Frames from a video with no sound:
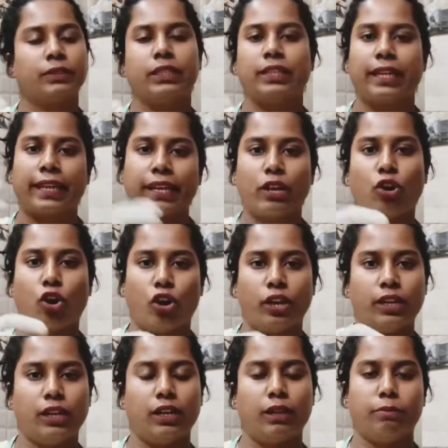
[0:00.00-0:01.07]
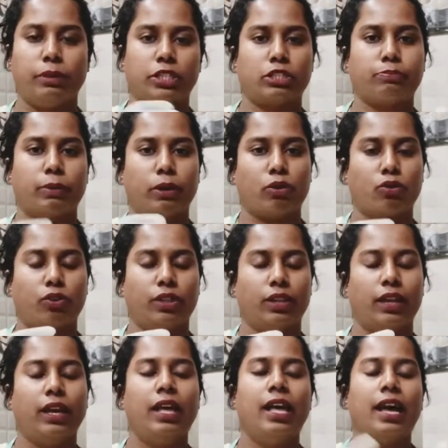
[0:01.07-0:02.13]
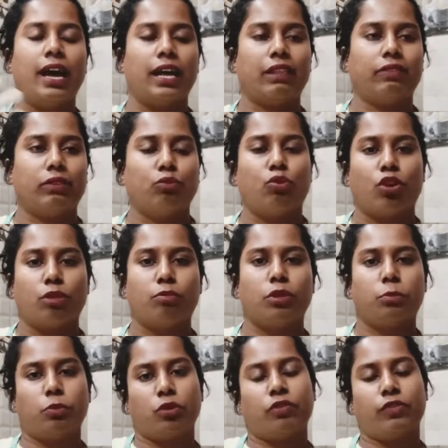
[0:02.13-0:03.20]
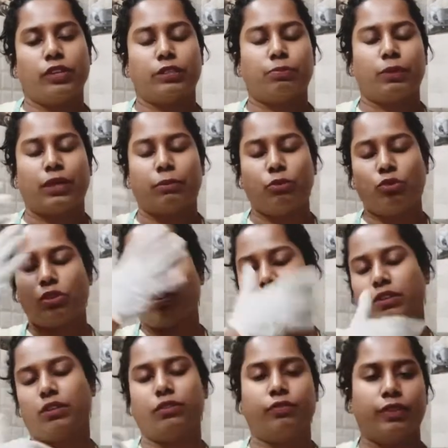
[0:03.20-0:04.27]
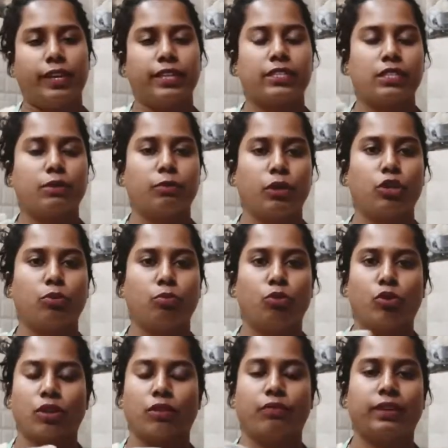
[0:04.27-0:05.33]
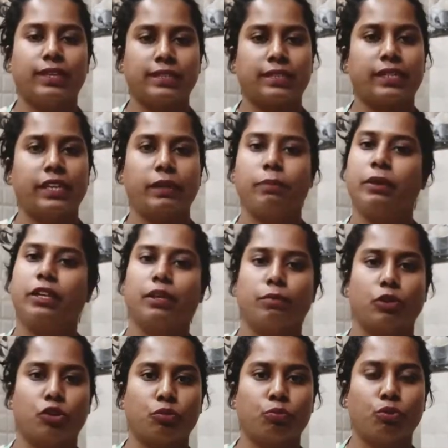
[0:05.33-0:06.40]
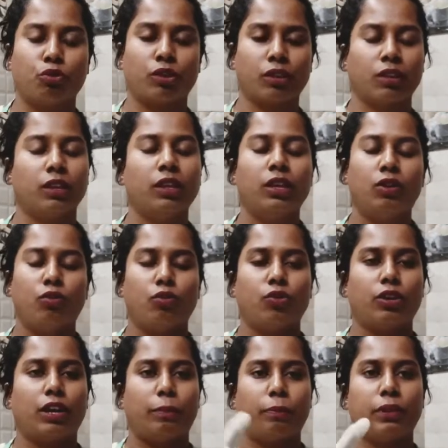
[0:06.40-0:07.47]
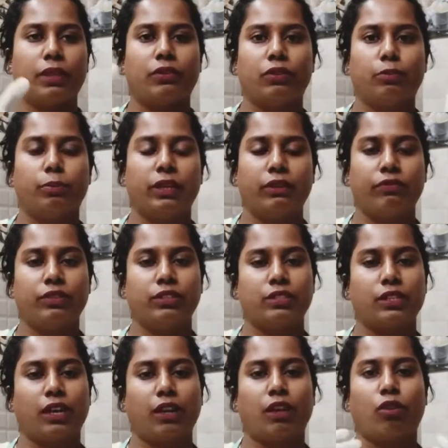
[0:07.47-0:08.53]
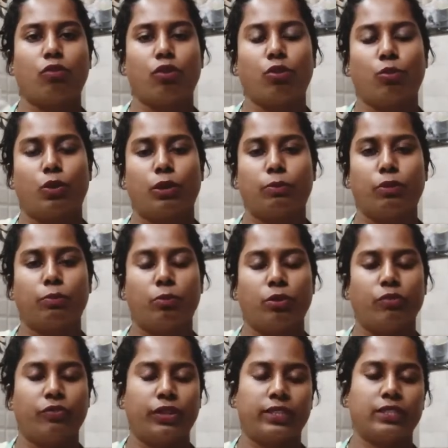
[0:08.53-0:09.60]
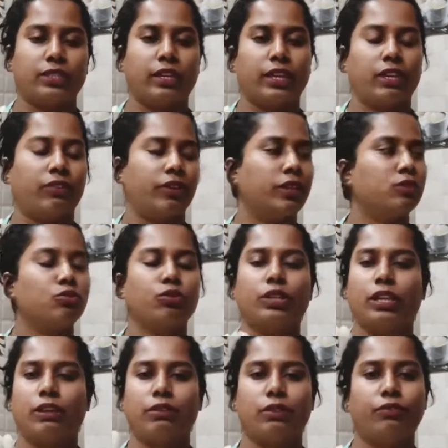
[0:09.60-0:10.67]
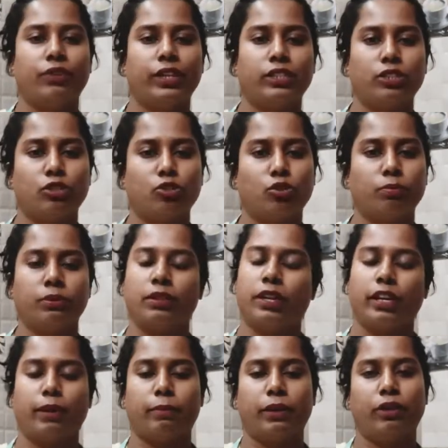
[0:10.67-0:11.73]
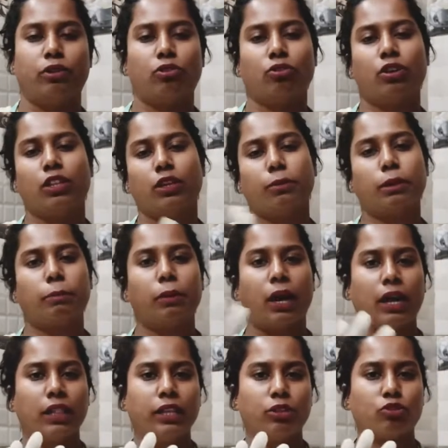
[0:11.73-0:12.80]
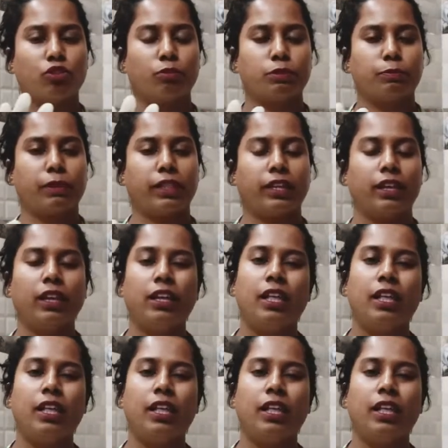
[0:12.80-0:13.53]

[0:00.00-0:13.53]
நிறைய ஆயில்லாம் மிக்ஸ் பண்ணுறோம் இதில் அதை வந்து உடம்புக்கு போட்டு வேஸ்ட் பண்ணாமல் உங்களுக்கு அது ஃபேஸுக்கு மட்டும் போடுறது ஃபேஸ் ட்ரீட்மெண்ட்டுக்கு மட்டும் போடுறது உங்களுக்கு அப்போ தான் வந்து பெனிஃபிட்ஸ் நல்லாயிருக்கும் அது உடம்புக்கு போட்டு வேஸ்ட் ஆக்கிடுவேன் ஸோ இதெல்லாம் வந்து ஃபேஷியல் சோப்னு தனியாக பண்ணிட்டு இருக்கோம் அதுக்கப்புறம் பாதிங் சோப்ஸ் பார்த்தீங்கன்னா